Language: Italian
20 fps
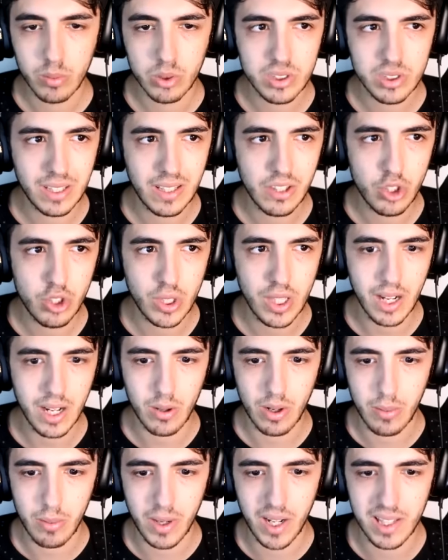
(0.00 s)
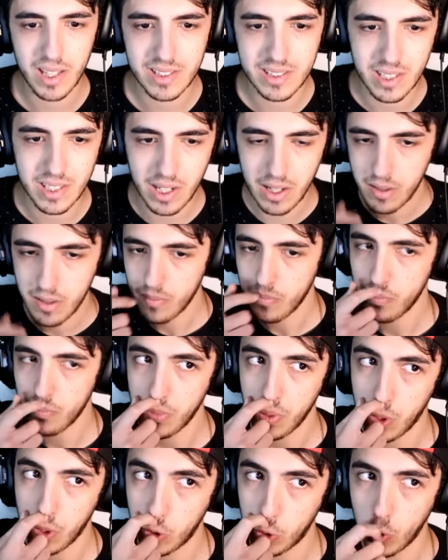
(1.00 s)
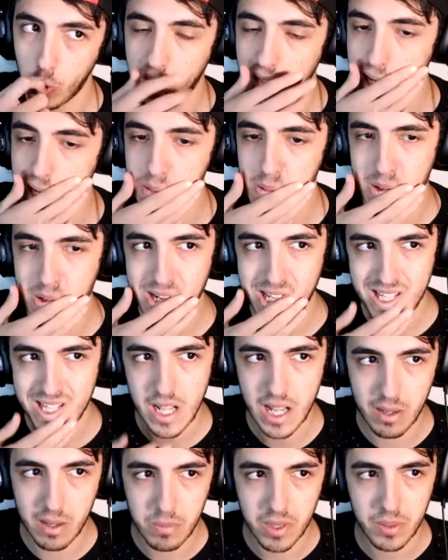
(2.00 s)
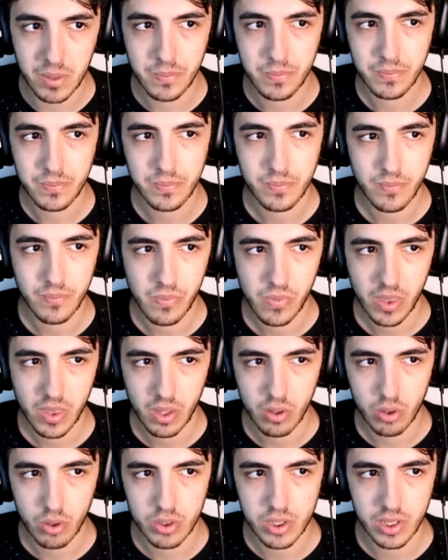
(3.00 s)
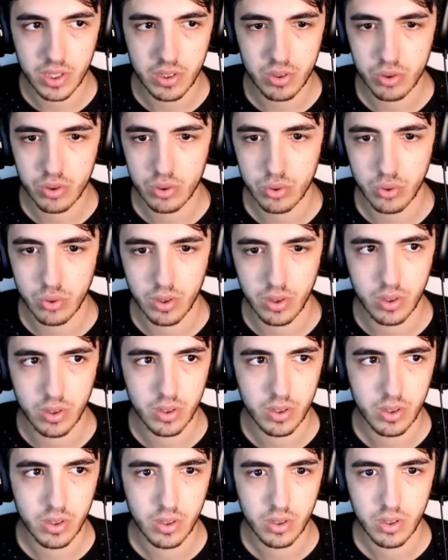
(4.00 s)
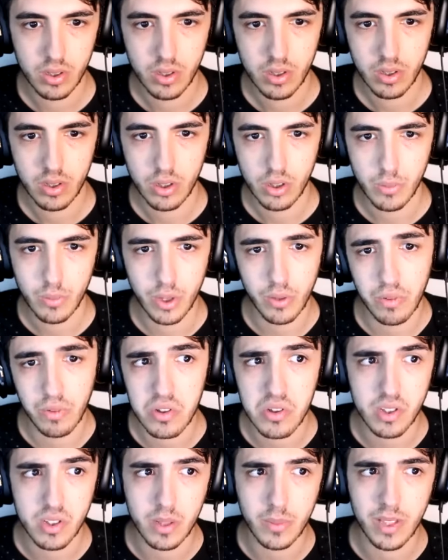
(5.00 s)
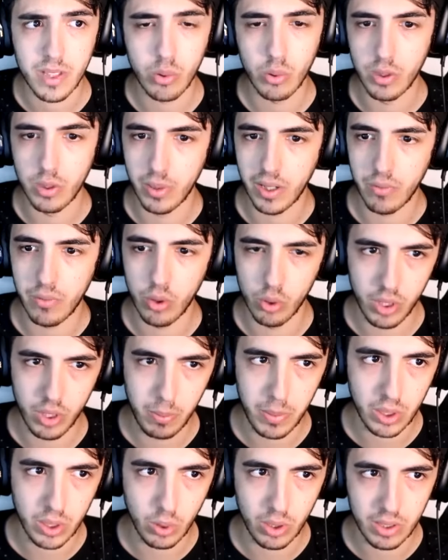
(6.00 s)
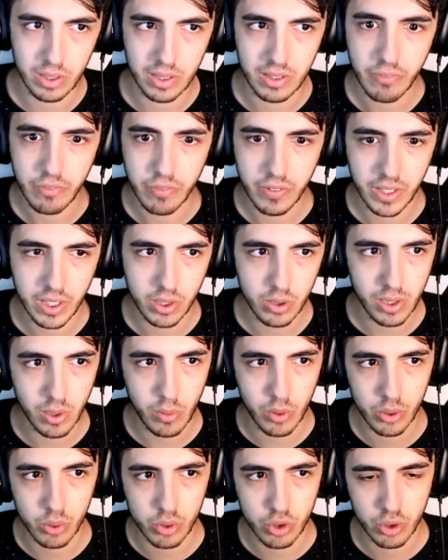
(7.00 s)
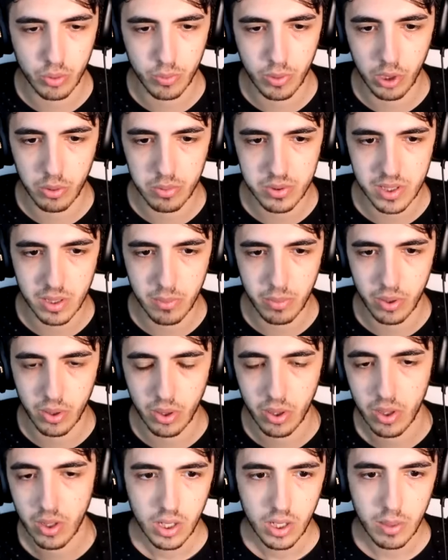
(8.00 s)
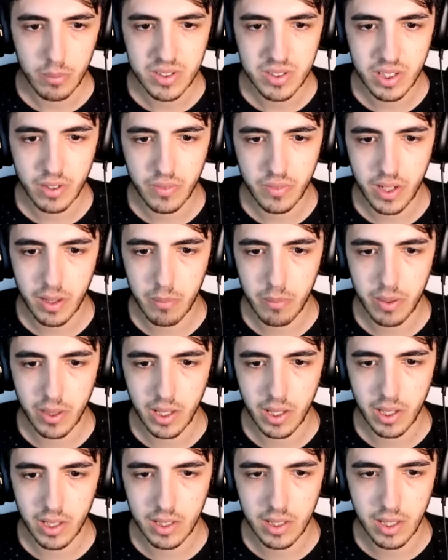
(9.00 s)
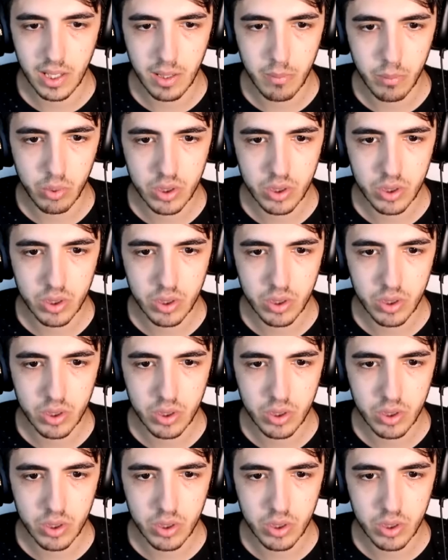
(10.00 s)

Siamo 16-3 con la balestra. Quanto amo quest'arma. Non lo sa nessuno. Meglio forse lo sapete tutti perché ve lo ripeto all'infinito da quando è uscito Black Ops 3 però. Ah, mi servirebbe delle